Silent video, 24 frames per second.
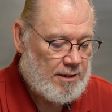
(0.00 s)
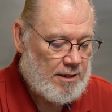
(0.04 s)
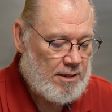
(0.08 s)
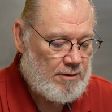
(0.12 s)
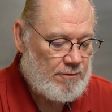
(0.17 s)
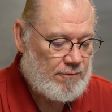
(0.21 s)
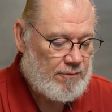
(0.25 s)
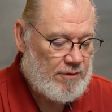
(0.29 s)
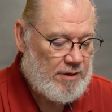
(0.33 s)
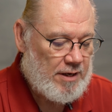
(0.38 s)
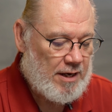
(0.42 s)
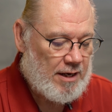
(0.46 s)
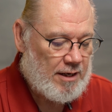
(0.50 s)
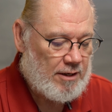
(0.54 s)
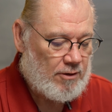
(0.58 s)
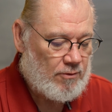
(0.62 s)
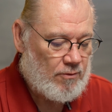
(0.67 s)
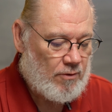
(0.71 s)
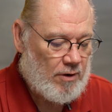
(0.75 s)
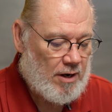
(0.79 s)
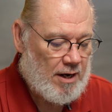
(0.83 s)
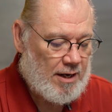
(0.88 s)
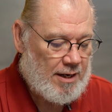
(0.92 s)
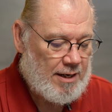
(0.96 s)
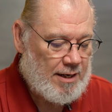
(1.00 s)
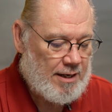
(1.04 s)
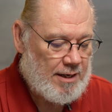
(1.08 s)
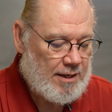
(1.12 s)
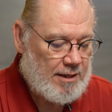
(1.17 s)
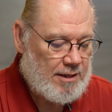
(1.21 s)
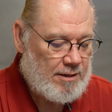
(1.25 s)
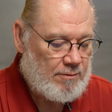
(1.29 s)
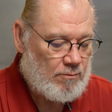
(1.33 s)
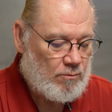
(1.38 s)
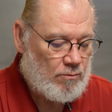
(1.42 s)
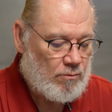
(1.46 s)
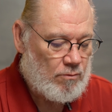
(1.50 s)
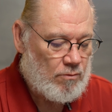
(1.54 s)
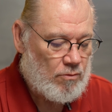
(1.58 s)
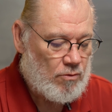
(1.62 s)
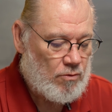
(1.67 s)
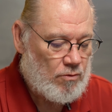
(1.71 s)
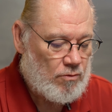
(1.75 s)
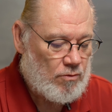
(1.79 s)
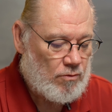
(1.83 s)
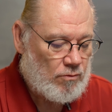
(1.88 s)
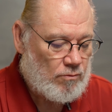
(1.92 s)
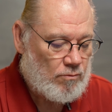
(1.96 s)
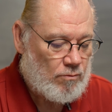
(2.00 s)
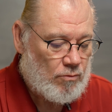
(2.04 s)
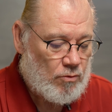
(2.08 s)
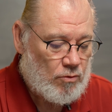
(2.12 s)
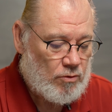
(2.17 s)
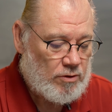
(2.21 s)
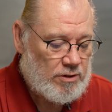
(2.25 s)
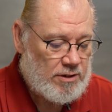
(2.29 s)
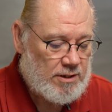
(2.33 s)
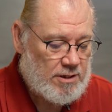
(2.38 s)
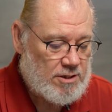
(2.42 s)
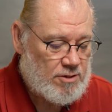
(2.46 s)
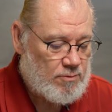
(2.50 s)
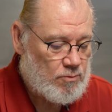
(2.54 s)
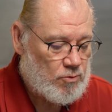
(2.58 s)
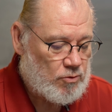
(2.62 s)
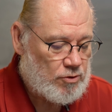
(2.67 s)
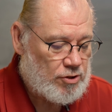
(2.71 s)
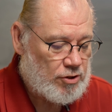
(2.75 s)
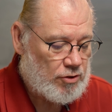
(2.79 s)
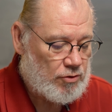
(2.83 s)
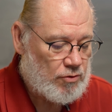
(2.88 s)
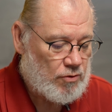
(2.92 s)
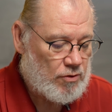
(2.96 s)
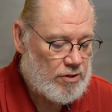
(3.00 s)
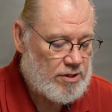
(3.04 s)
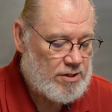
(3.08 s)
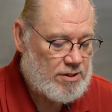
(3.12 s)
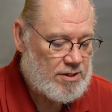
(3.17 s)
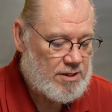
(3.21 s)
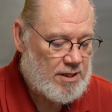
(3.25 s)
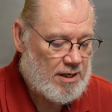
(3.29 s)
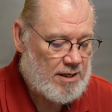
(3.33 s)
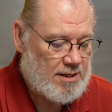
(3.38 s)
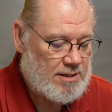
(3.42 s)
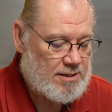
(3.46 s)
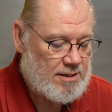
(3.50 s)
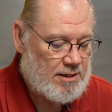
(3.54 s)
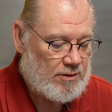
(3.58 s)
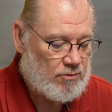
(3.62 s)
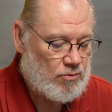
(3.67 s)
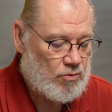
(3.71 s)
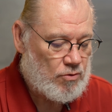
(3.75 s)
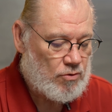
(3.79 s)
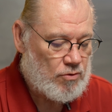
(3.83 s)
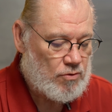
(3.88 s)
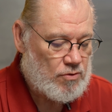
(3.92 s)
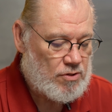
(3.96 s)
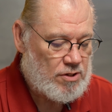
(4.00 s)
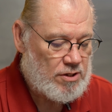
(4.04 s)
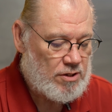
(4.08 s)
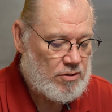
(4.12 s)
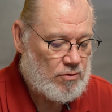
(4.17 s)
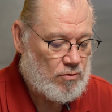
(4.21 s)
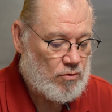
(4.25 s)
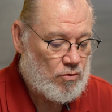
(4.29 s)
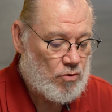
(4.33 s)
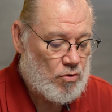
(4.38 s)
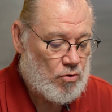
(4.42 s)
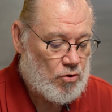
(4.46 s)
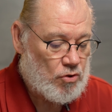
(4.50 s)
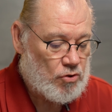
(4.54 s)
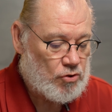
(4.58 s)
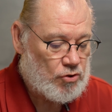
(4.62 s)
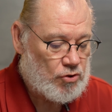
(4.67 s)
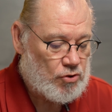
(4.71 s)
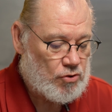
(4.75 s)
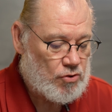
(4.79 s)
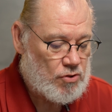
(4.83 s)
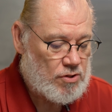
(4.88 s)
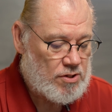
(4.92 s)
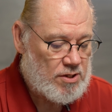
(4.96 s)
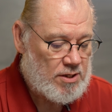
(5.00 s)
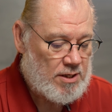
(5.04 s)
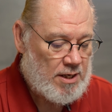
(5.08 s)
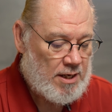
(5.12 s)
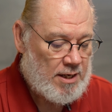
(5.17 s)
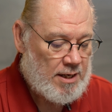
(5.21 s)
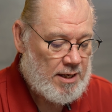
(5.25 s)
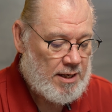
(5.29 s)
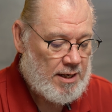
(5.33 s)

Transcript: E vieram a ele mu muitas multidões trazendo consigo coxos,